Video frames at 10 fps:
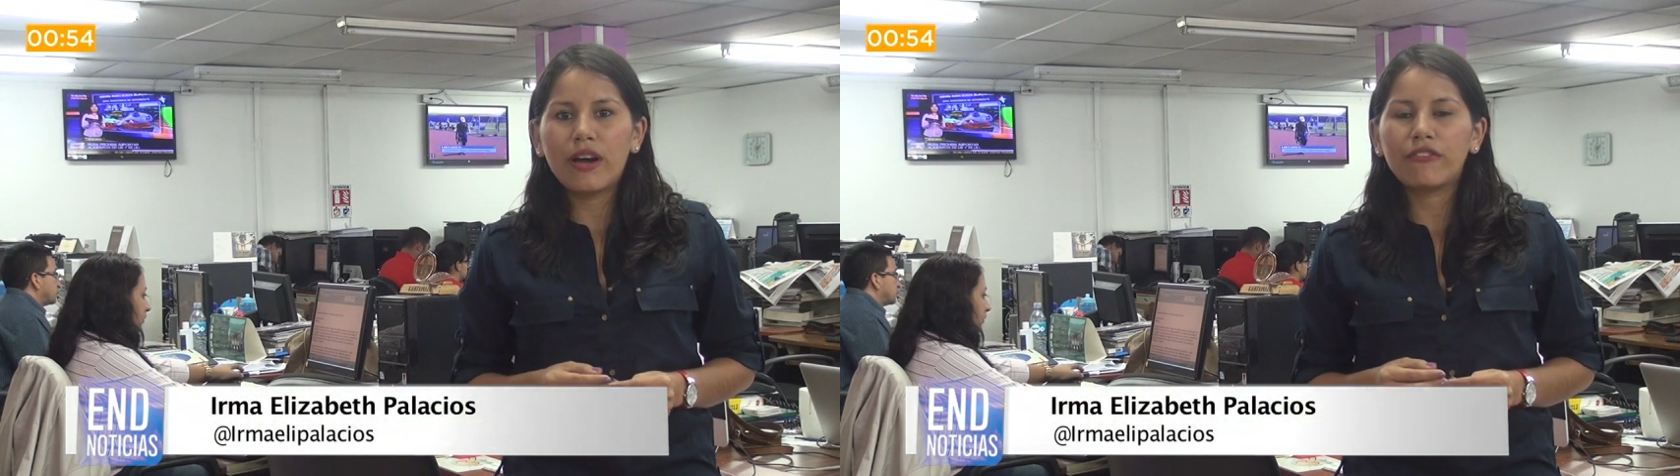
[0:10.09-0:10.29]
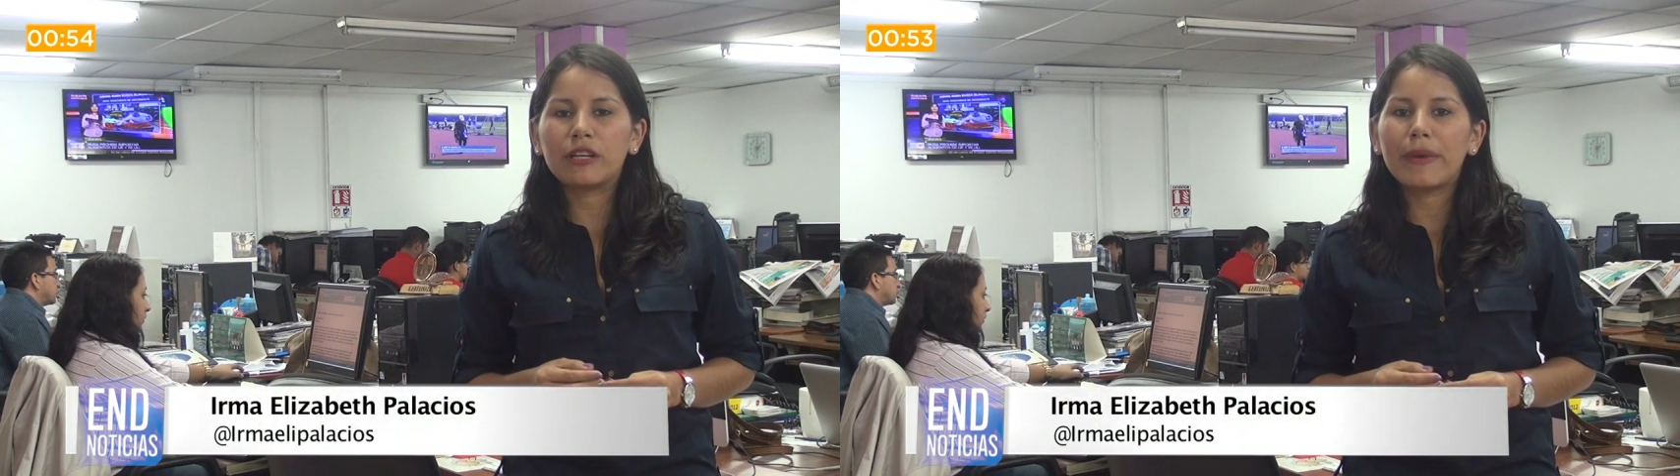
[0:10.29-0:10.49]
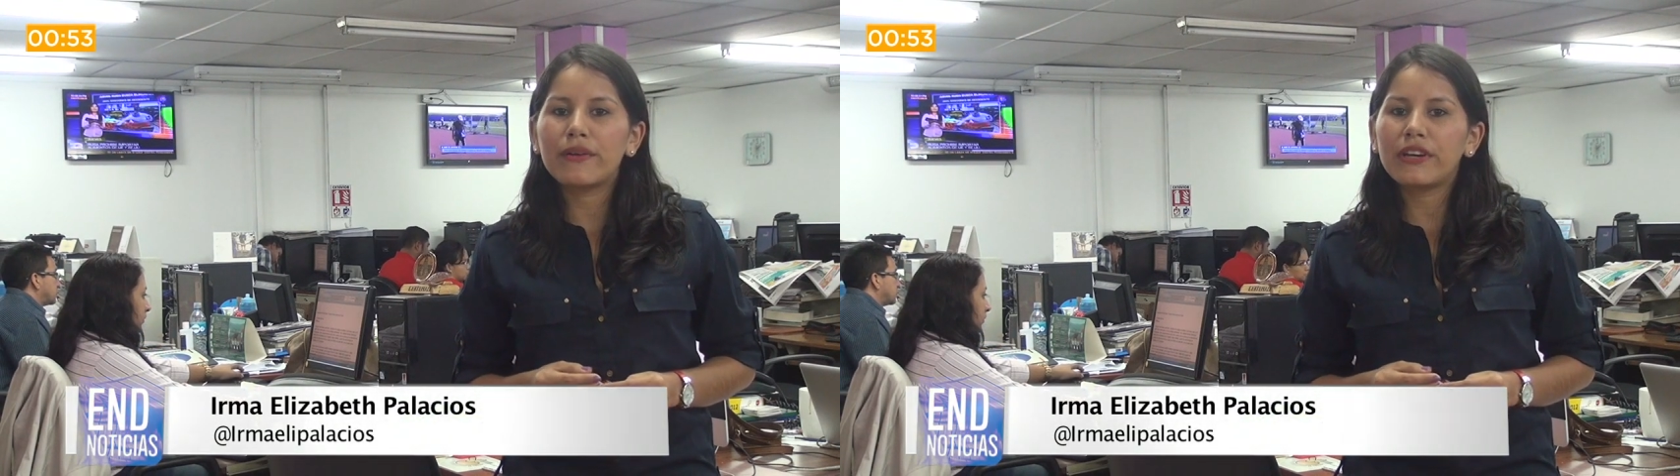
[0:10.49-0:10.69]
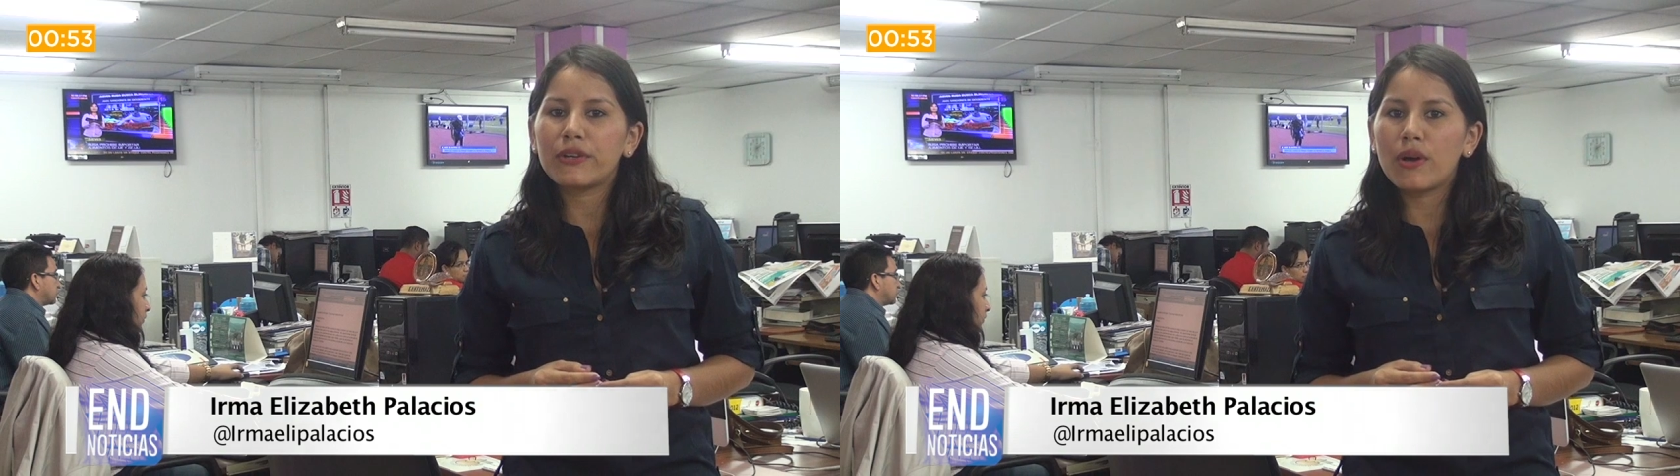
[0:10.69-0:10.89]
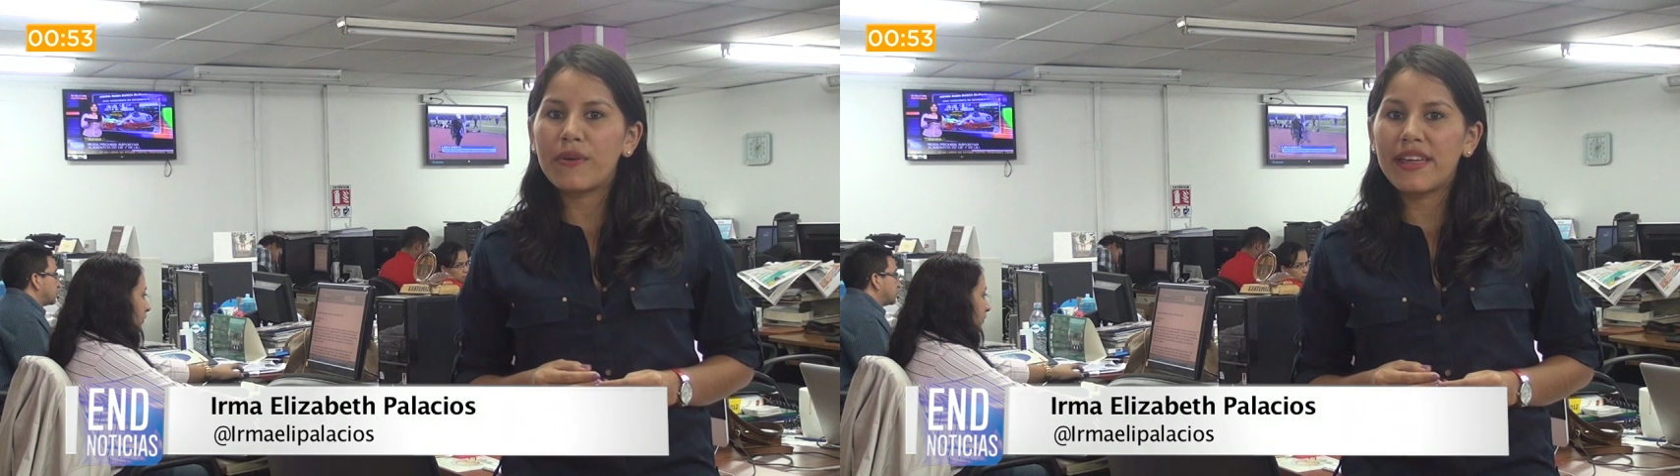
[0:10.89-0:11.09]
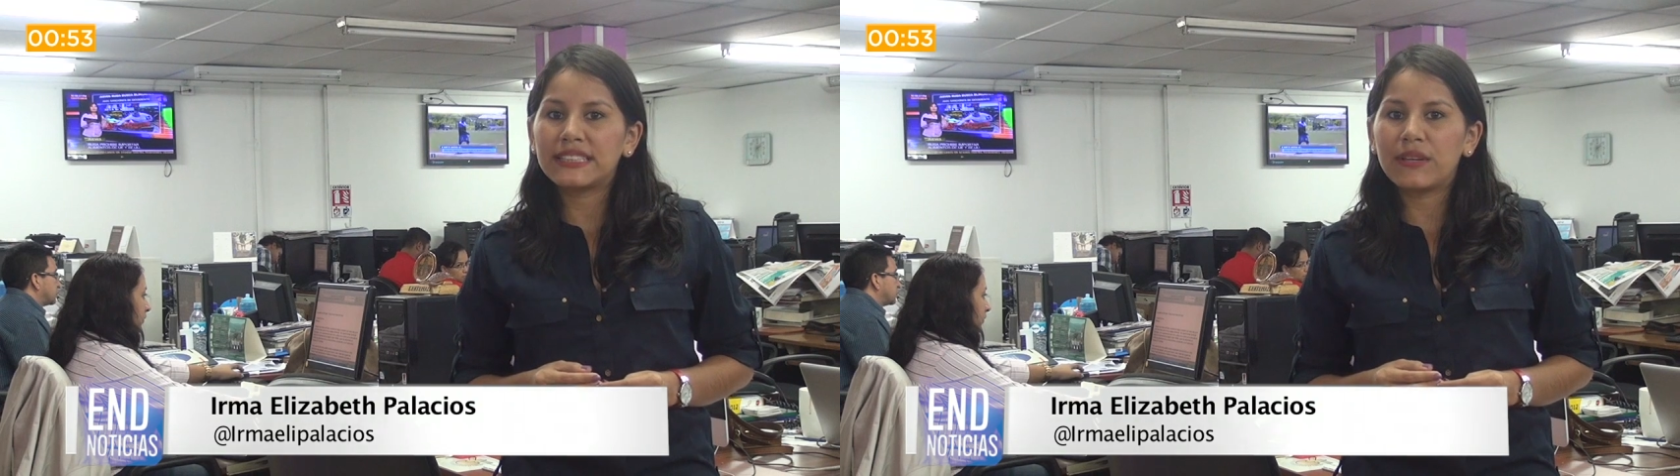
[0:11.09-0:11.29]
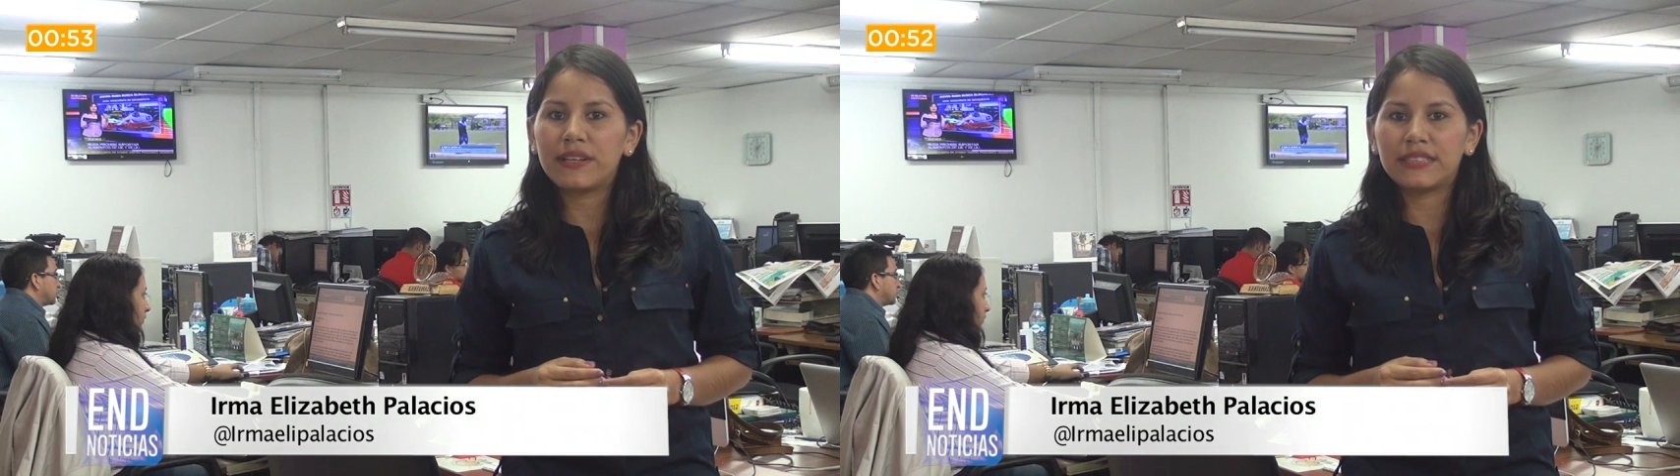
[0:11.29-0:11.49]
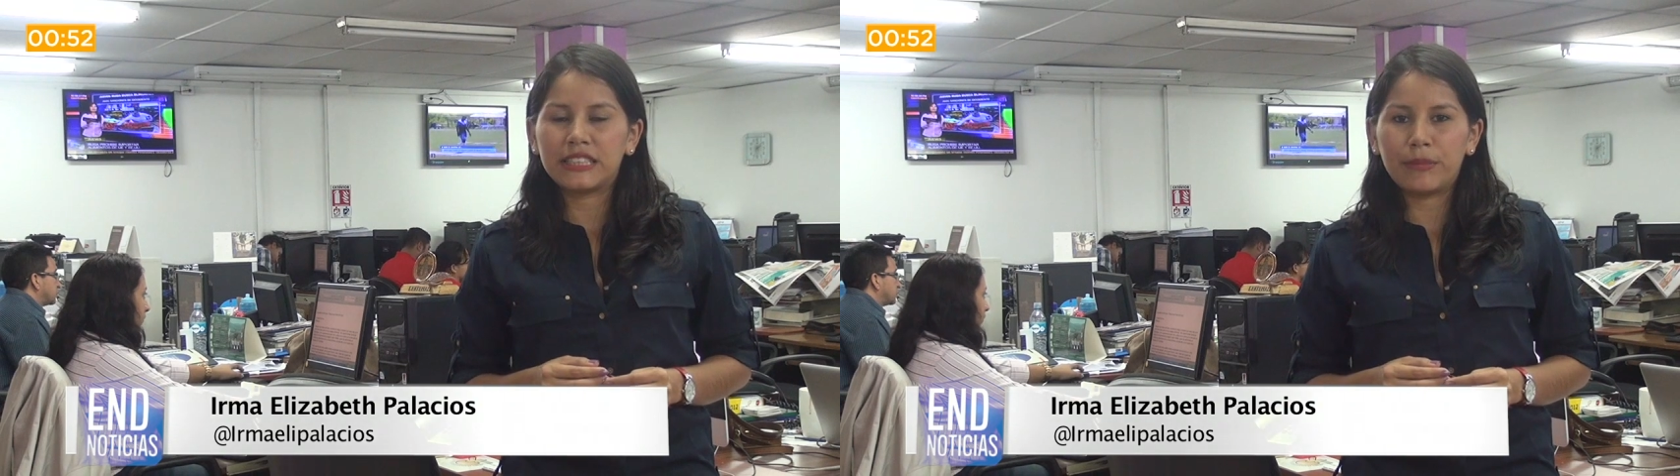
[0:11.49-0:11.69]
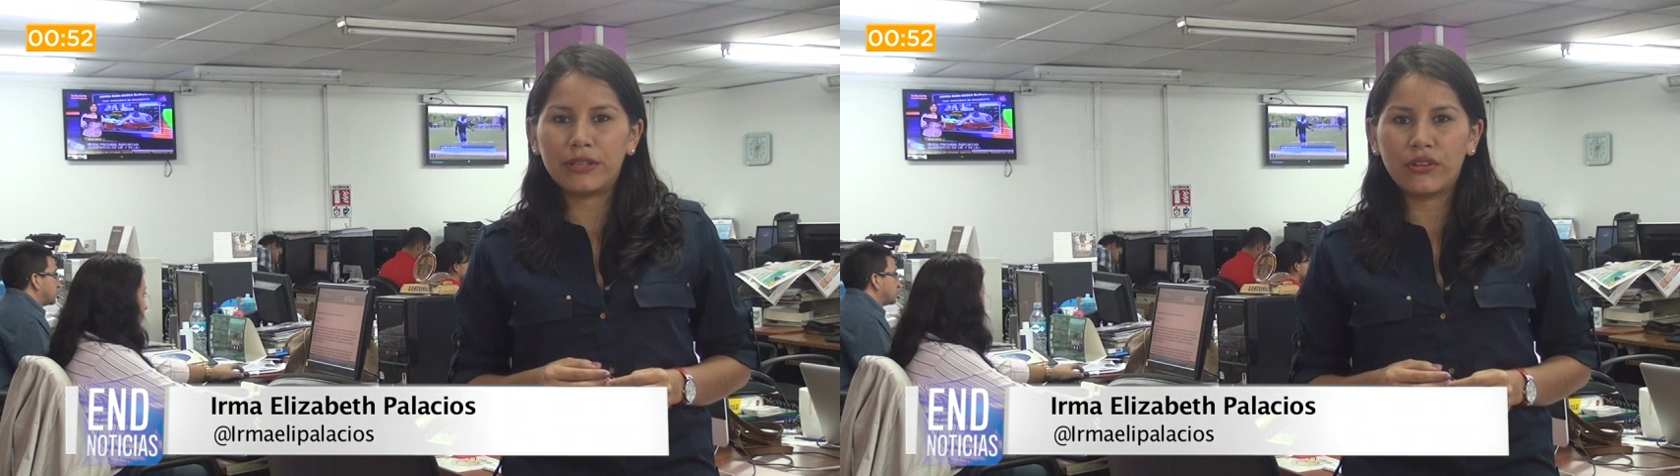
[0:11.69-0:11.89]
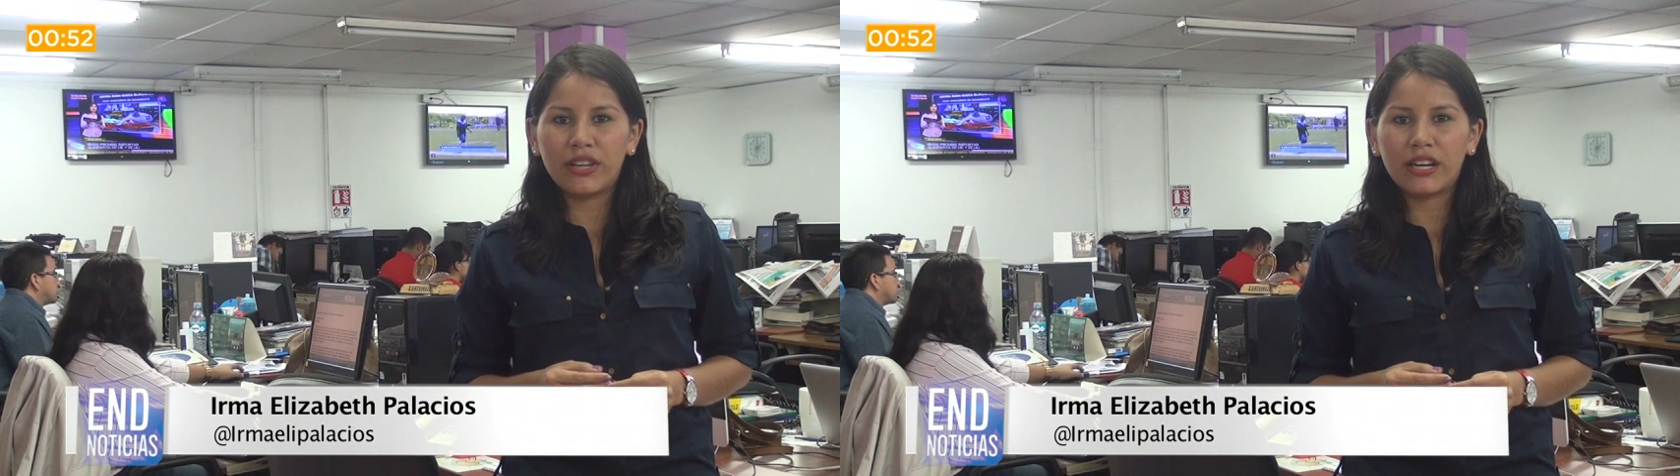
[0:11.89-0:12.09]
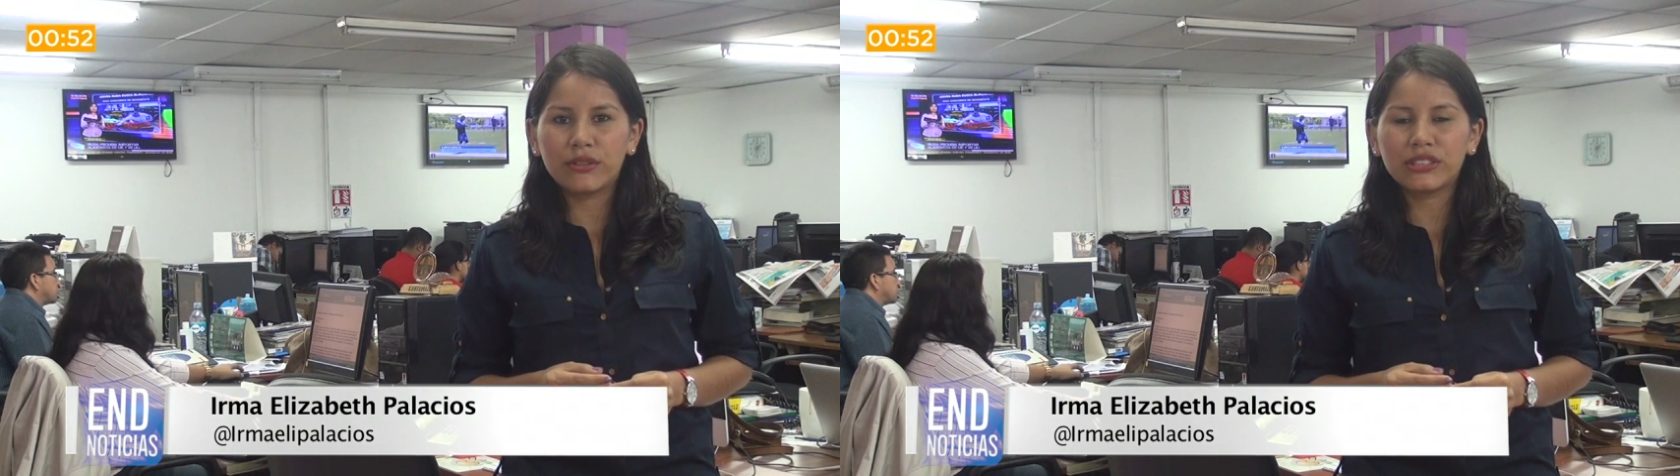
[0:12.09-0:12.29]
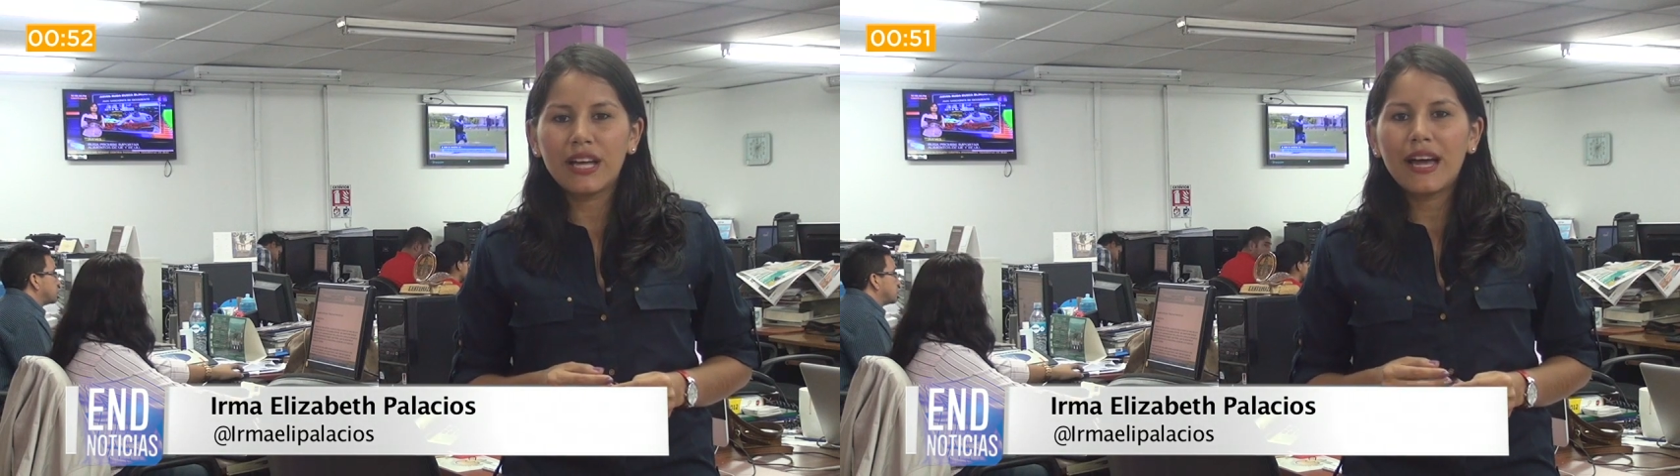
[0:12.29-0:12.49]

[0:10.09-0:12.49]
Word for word: afirmaron que no habrá desabastecimiento de arroz